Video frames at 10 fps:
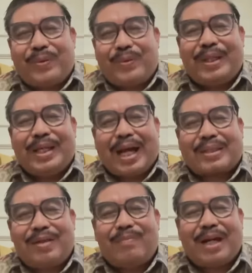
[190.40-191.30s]
yang
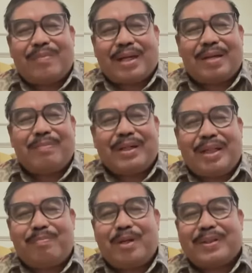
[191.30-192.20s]
aktif bagaimana
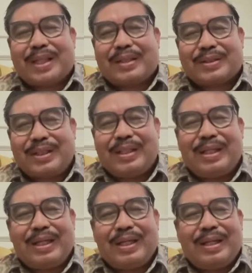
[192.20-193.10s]
mengimplementasi
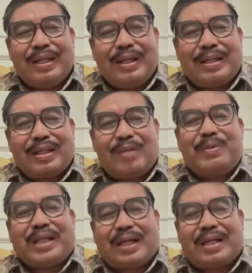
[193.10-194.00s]

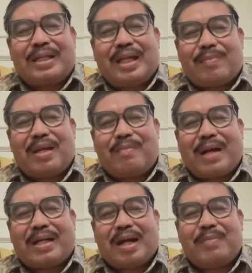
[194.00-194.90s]
kebijakan daripada
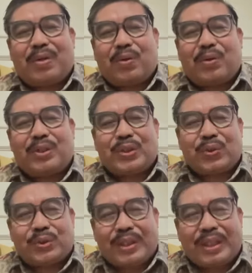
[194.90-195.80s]
Mahkamah
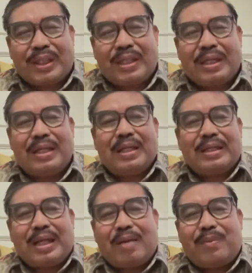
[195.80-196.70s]
Konstitusi
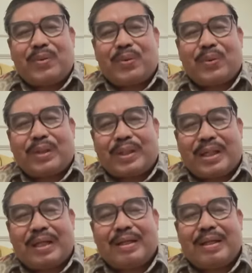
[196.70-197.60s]
yang
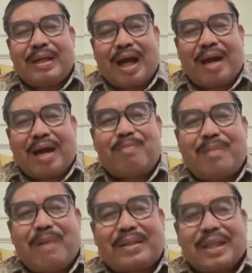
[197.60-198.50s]
menurunkan ambang
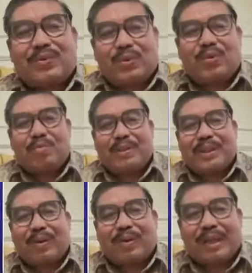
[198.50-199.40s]
batas untuk
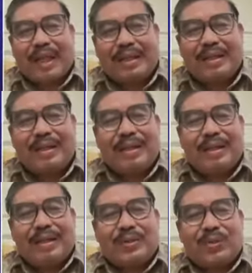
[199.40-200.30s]
mencalonkan
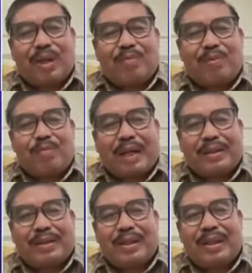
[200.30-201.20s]
seorang
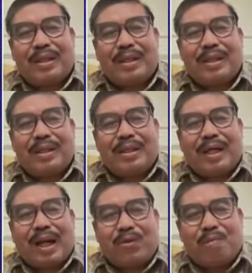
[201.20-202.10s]
bupati,
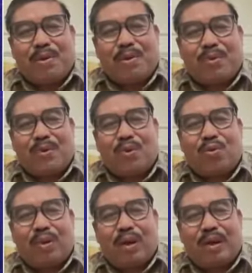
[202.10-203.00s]

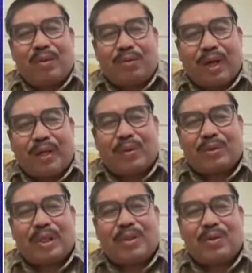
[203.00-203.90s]
gubernur, wali
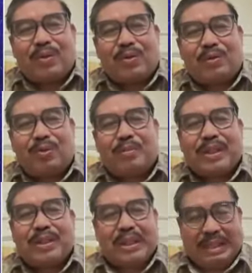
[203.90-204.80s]
kota untuk
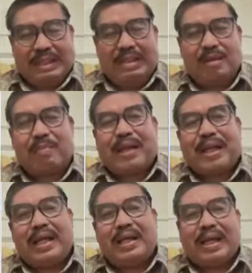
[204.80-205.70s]
menjadi kepala daerah.